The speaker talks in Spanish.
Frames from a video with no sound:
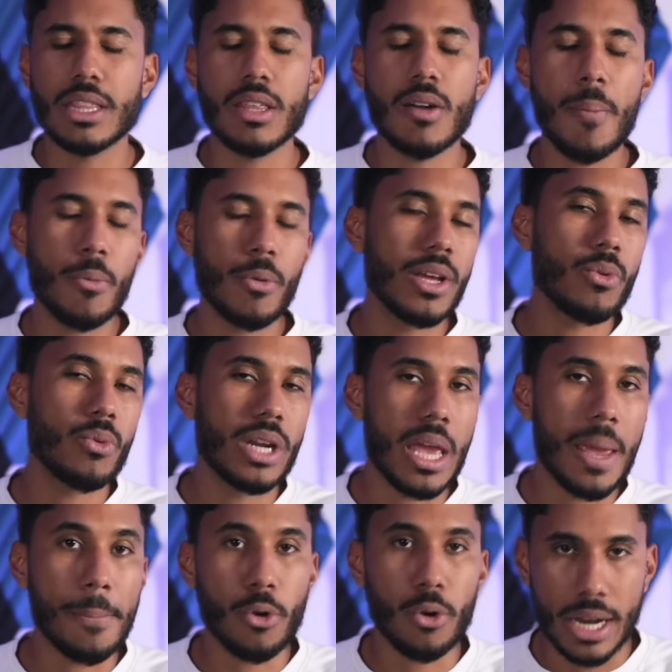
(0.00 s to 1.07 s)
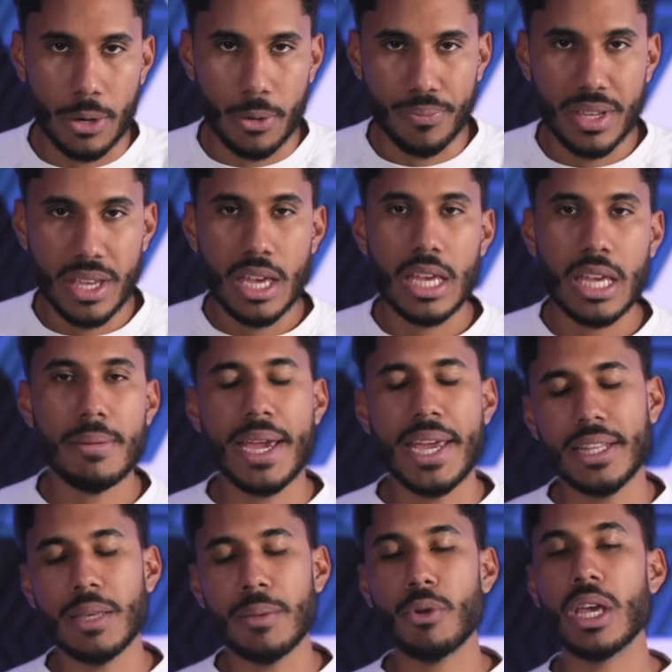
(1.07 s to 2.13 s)
Y te va a poner un ejemplo claro.
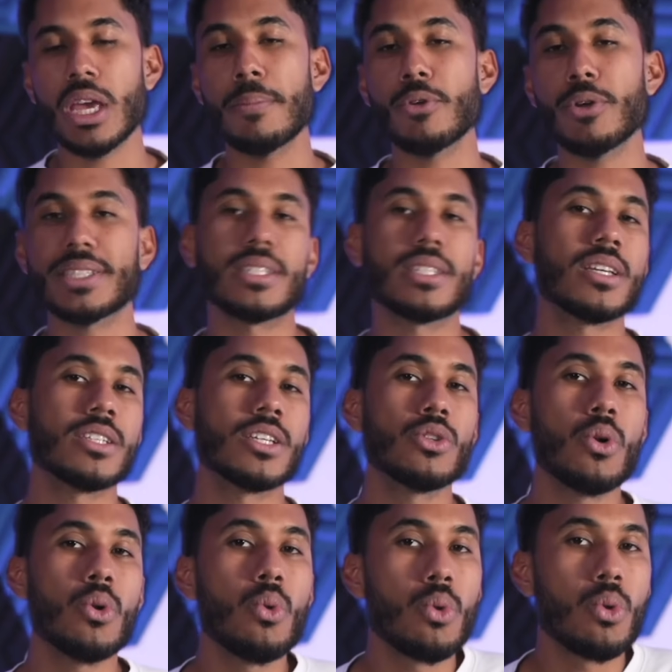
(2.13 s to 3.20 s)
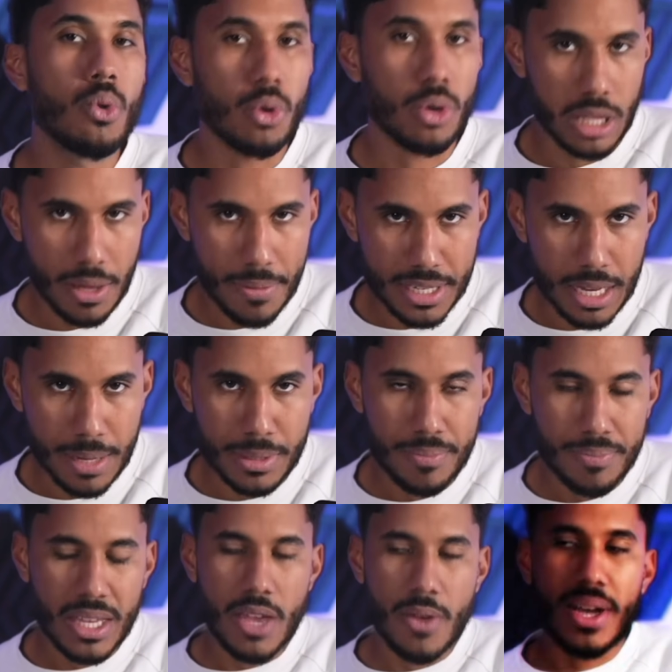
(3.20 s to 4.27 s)
Imagínate, por ejemplo, que estás haciendo un curl de bíceps
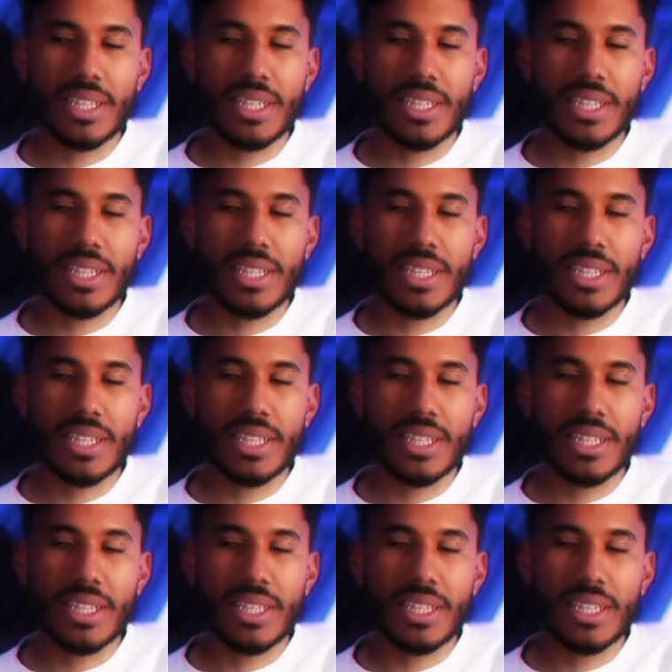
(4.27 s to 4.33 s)
y